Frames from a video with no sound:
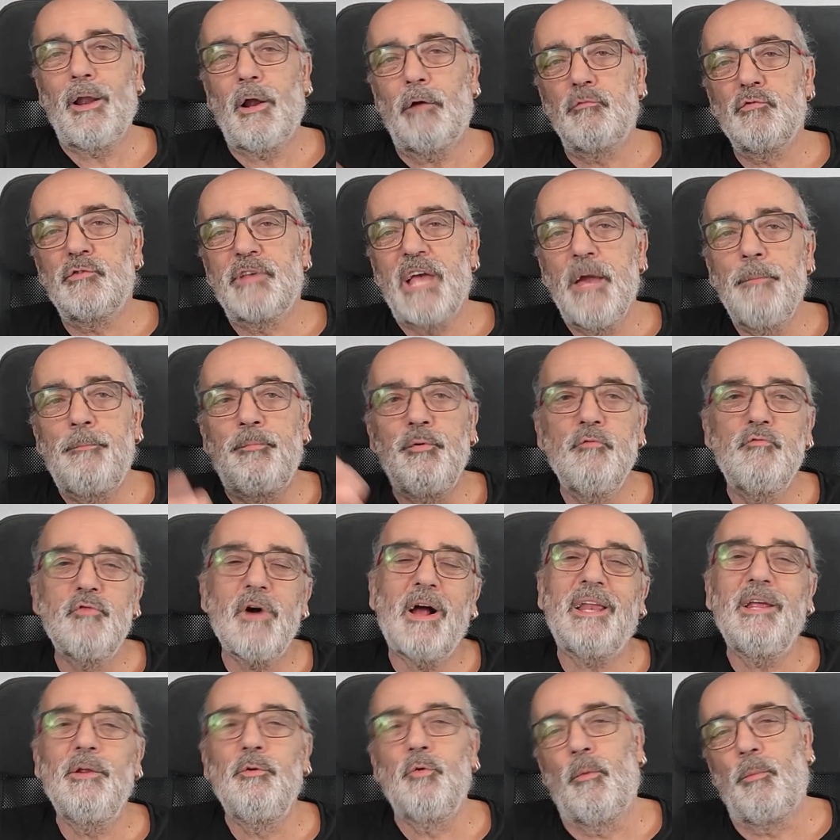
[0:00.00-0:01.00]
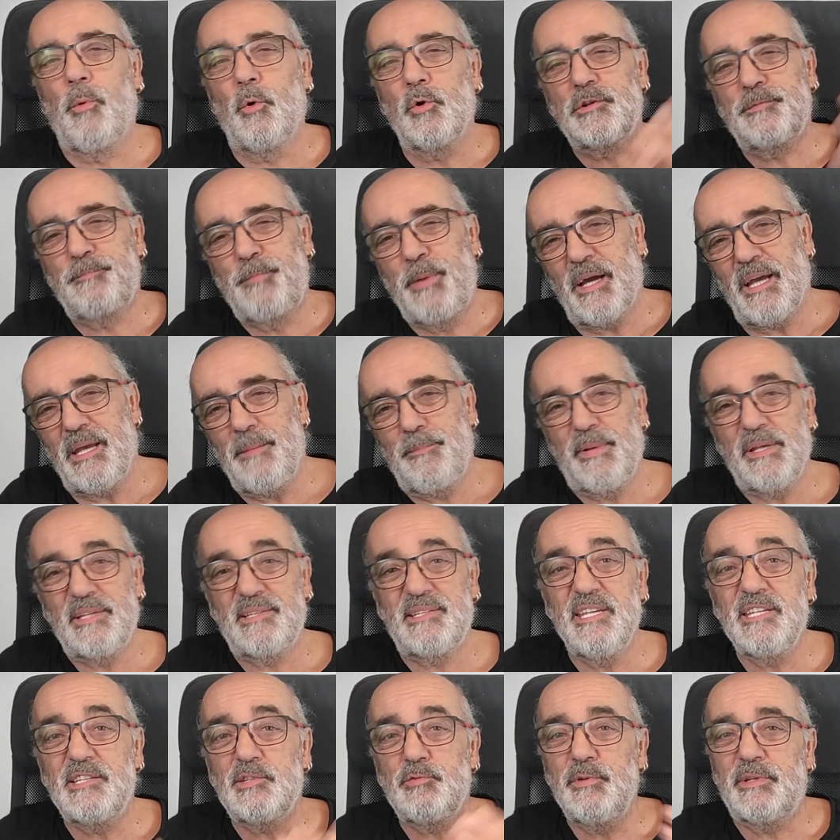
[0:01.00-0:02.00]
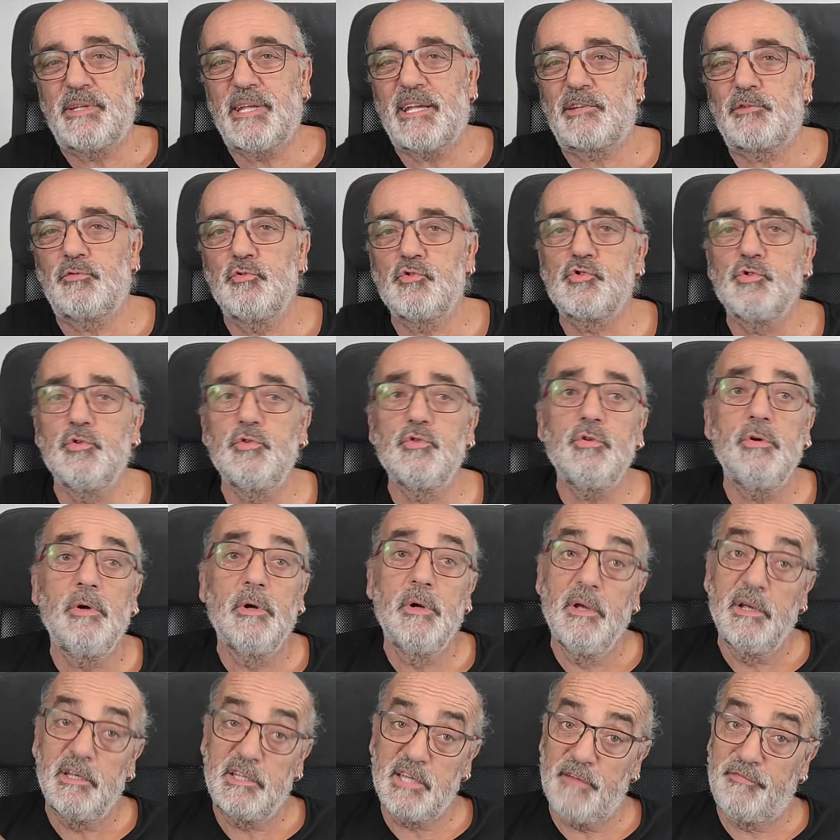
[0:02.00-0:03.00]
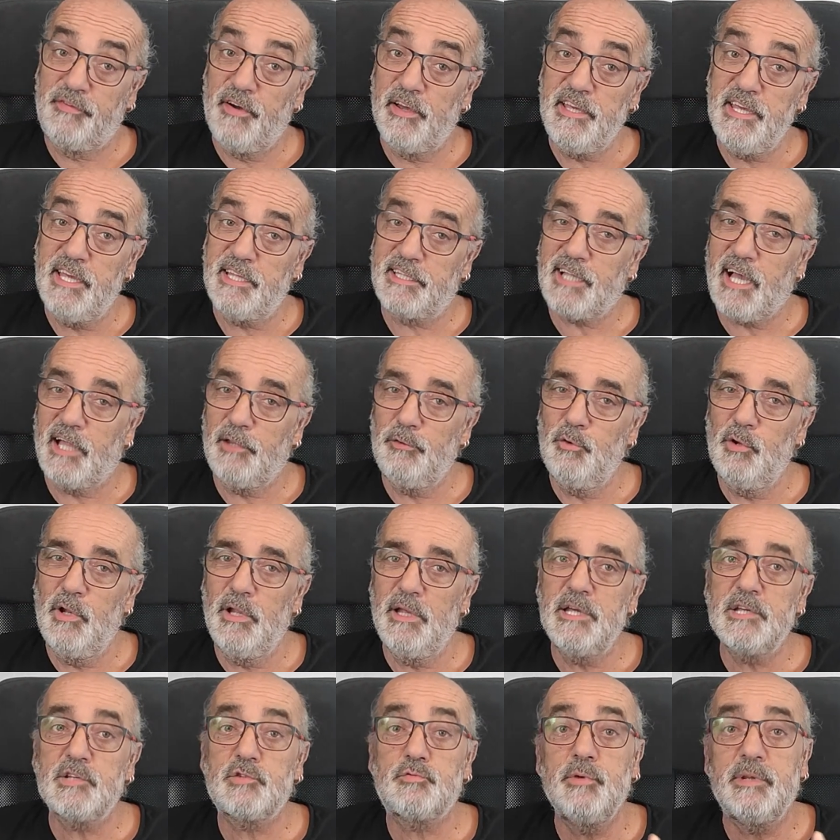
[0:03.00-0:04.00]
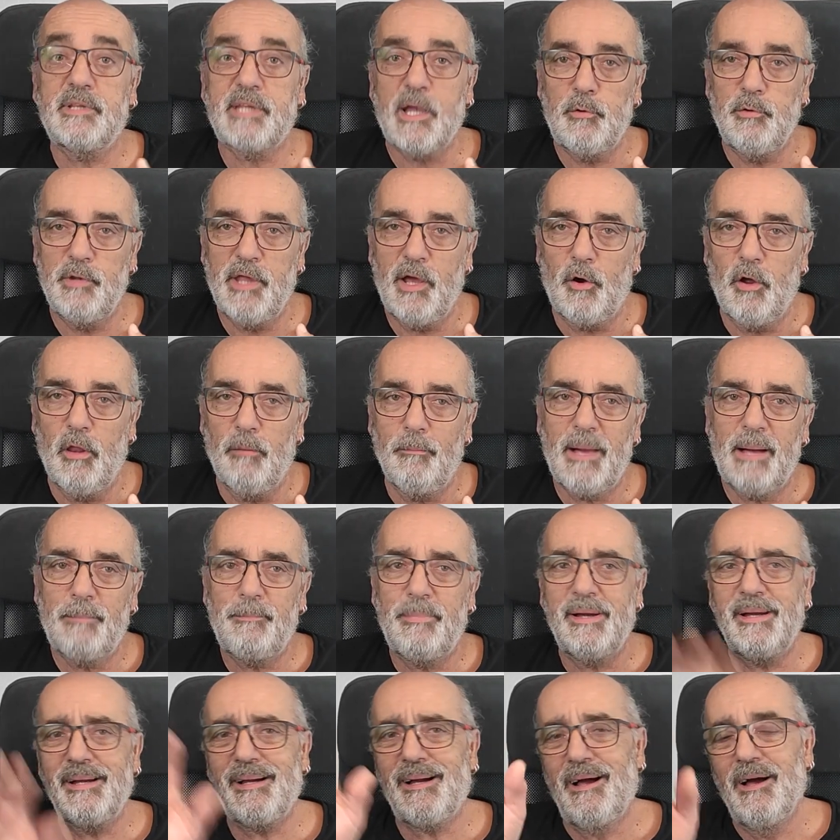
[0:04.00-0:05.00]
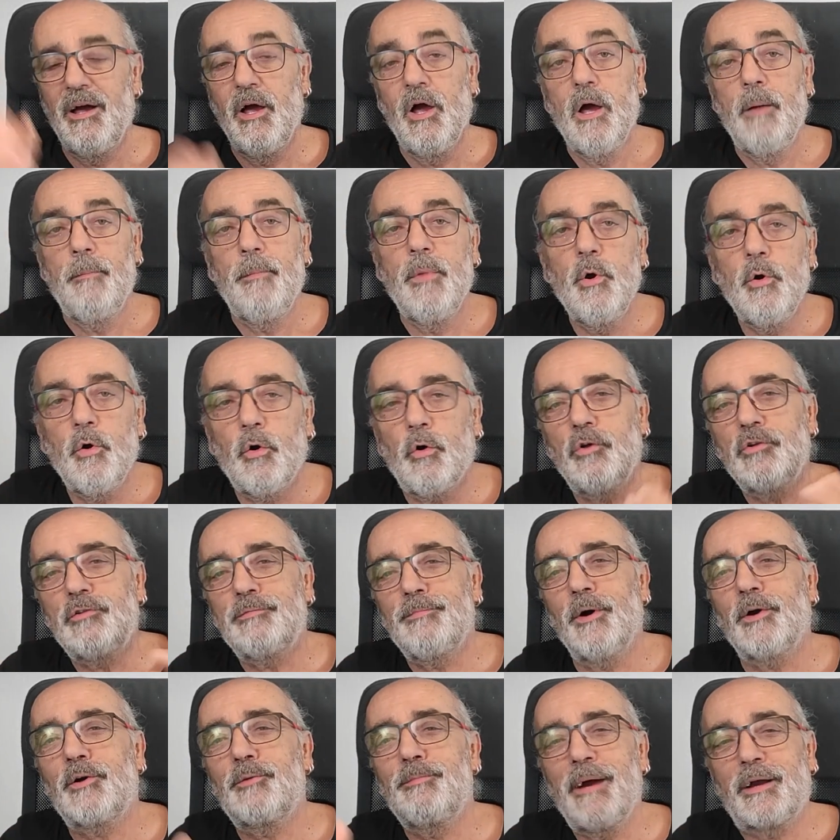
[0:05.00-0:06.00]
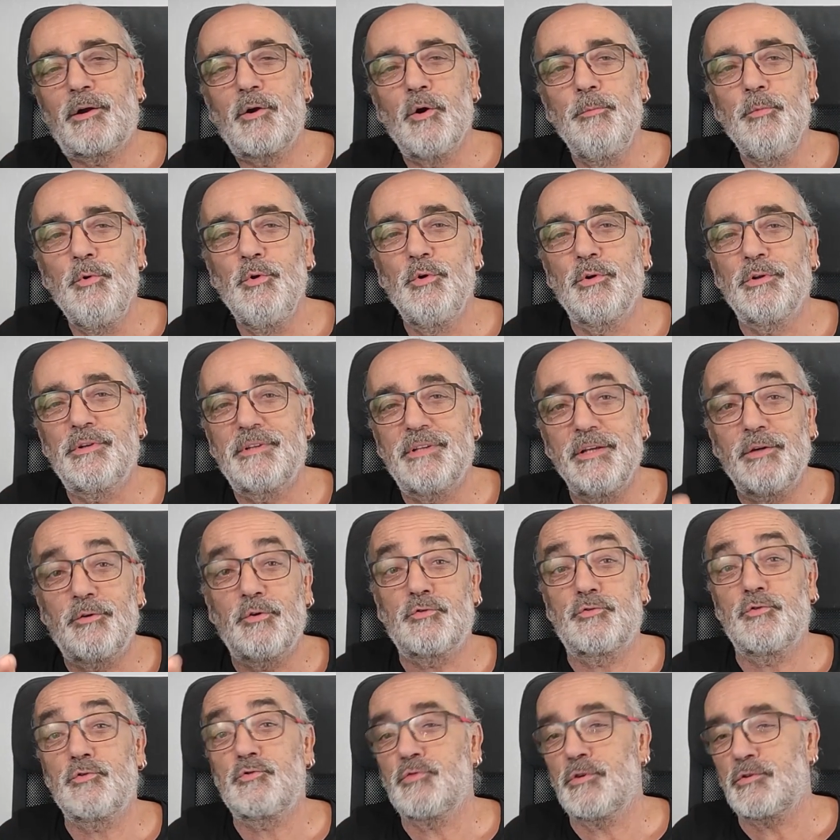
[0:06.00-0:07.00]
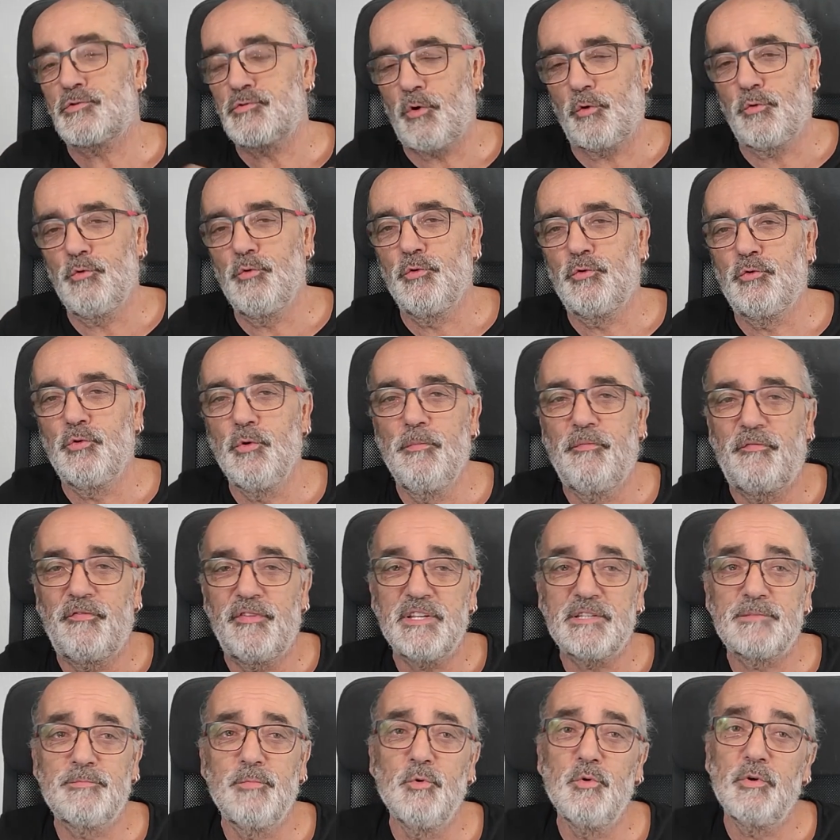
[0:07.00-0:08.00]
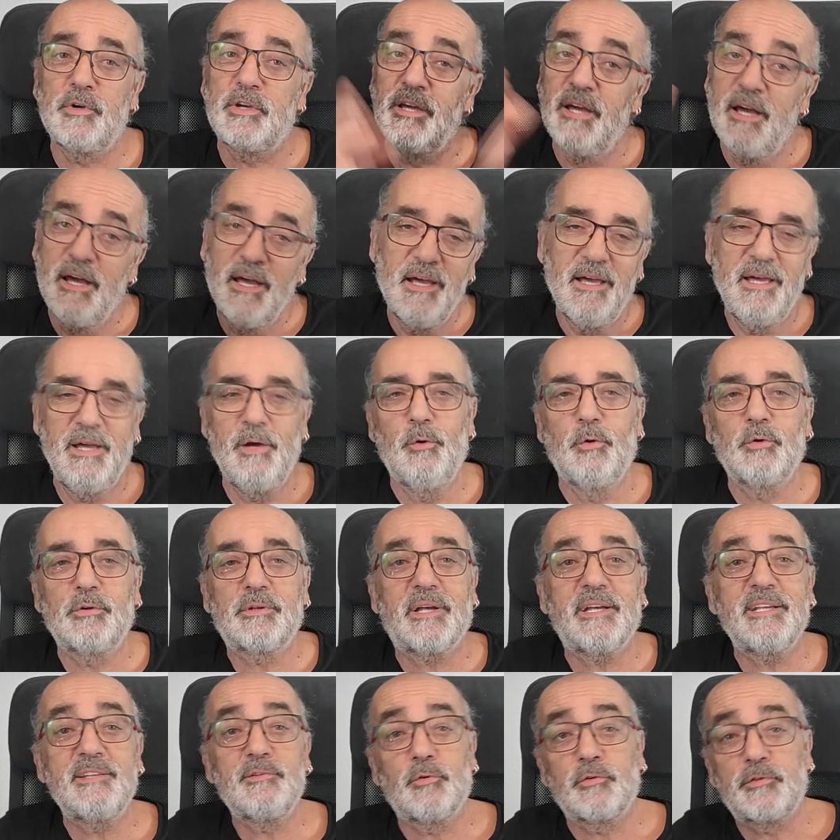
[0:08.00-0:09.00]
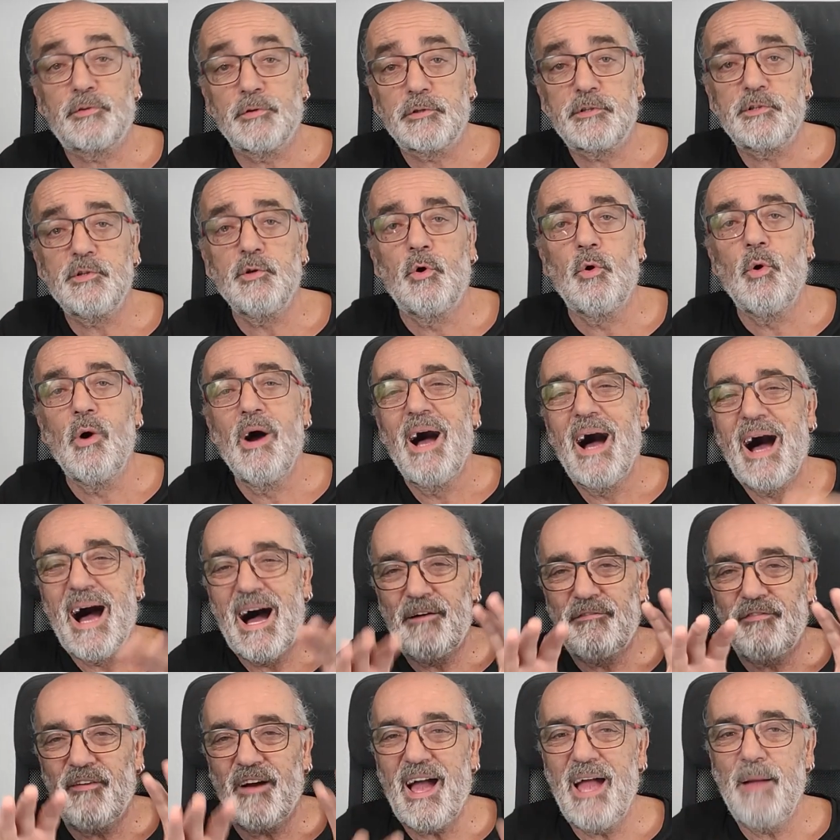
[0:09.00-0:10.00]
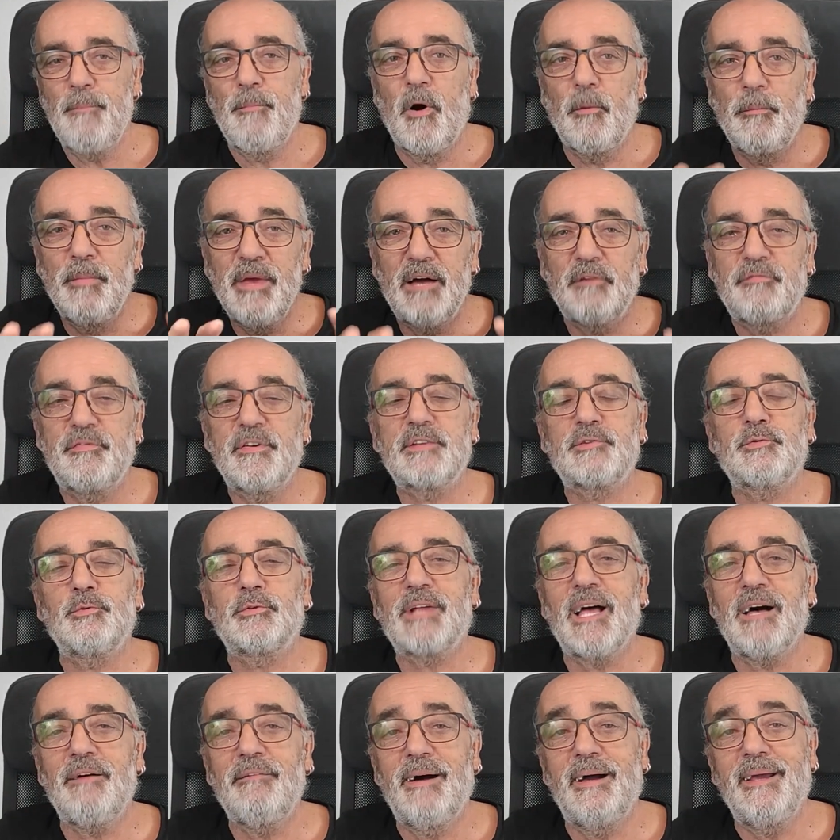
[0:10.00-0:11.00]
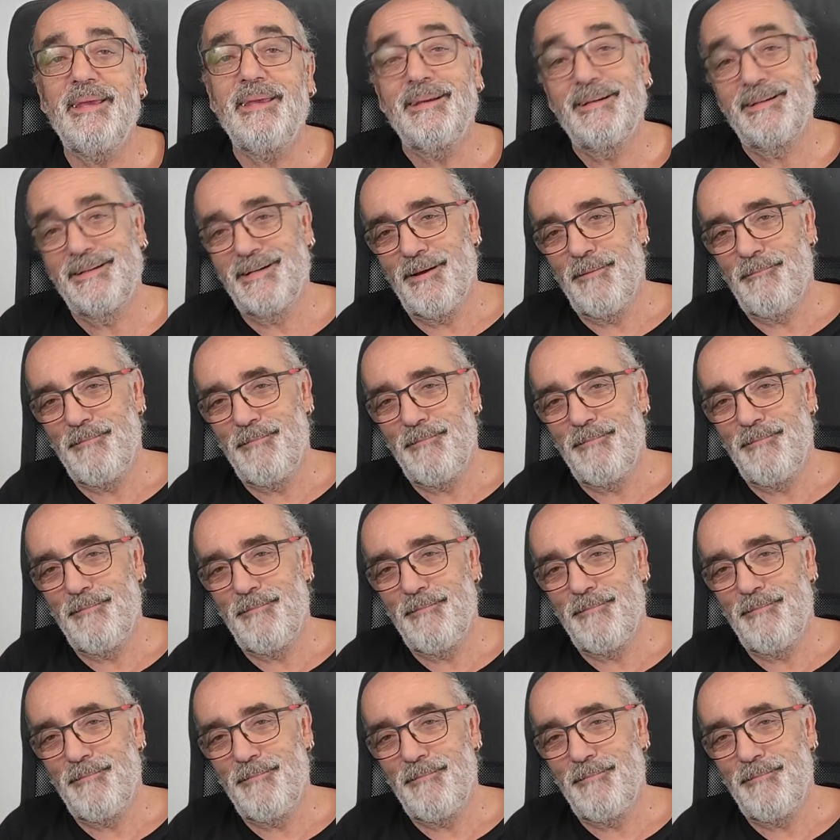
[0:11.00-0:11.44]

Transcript: Alors vous avez pu voir les nombreuses péripéties suite à ce jeu, qui a failli être annulé suite à une erreur de ma part, mais heureusement que ma communauté, que ce soit sur YouTube, Facebook et autres réseaux sociaux, a vraiment bien fait son travail.